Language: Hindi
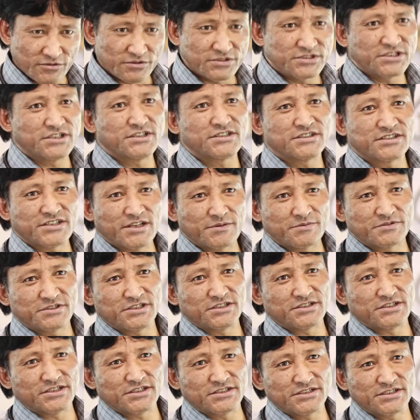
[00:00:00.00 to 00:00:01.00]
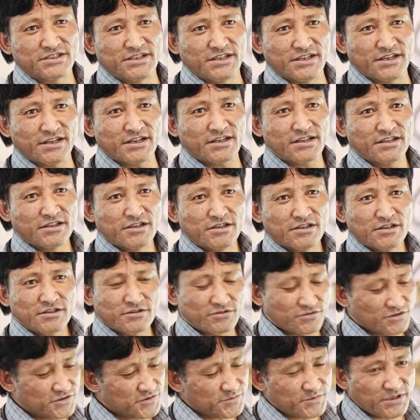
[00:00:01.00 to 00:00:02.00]
उसी हिसाब से ट्रेस किया हम्म।
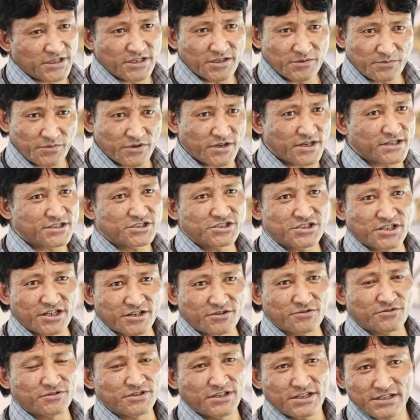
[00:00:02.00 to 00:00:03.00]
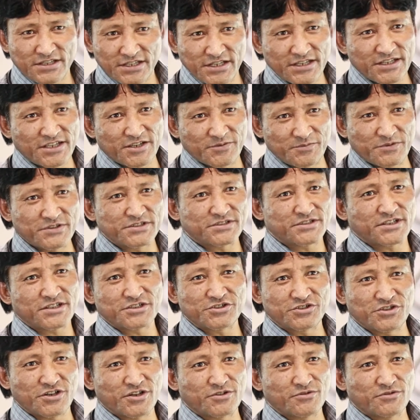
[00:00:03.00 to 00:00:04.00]
तो इसमें एक पार्ट शॉर्ट हो गया था एक कैपेसिटर
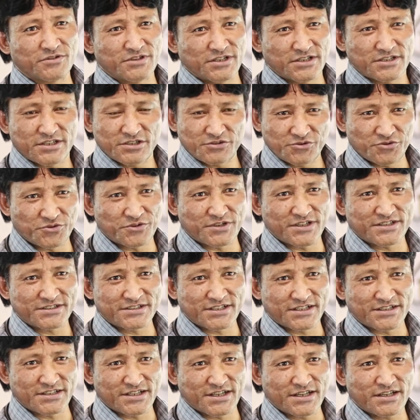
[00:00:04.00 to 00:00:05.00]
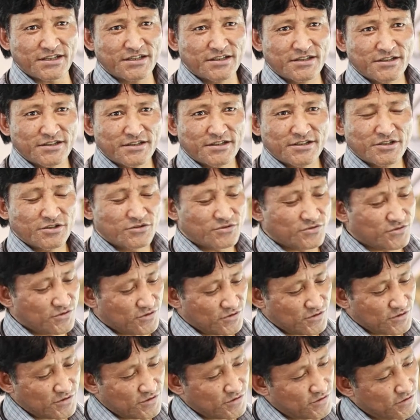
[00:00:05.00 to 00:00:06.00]
शॉर्ट हो गया था छोटा अच्छा, अच्छा। तो
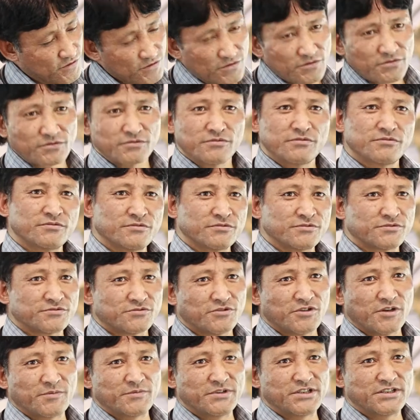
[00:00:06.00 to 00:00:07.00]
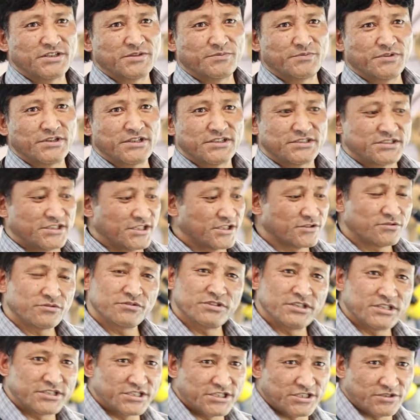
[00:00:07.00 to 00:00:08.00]
उसको हमने रिप्लेस किया तो
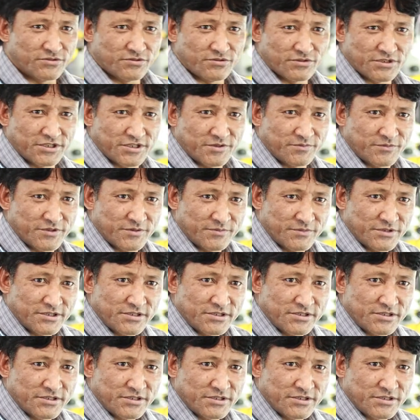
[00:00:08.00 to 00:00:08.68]
ये ठीक हो गया